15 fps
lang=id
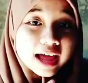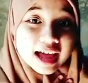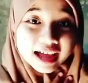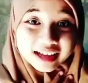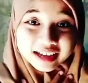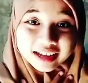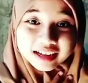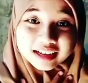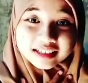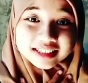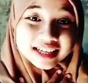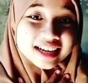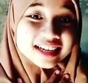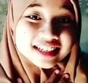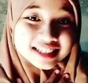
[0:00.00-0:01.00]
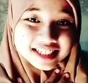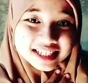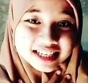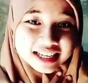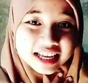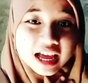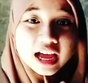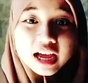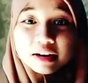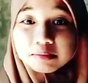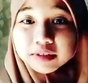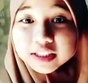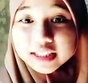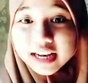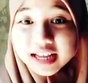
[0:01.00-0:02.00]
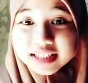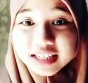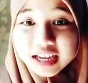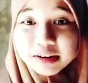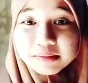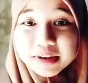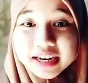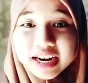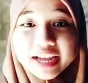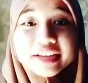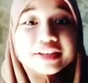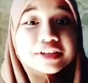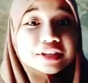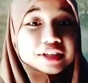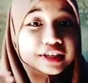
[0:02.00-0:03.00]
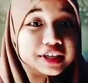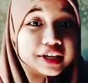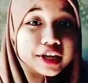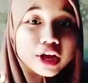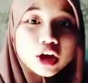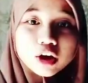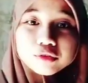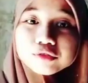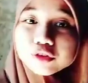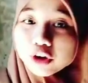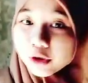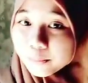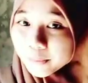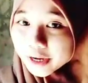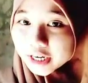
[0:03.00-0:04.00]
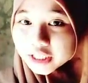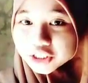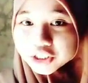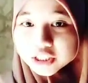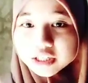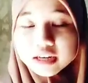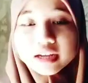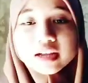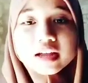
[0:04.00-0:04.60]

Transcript: ah, saya di sini akan menjelaskan mengenai degree of comparison.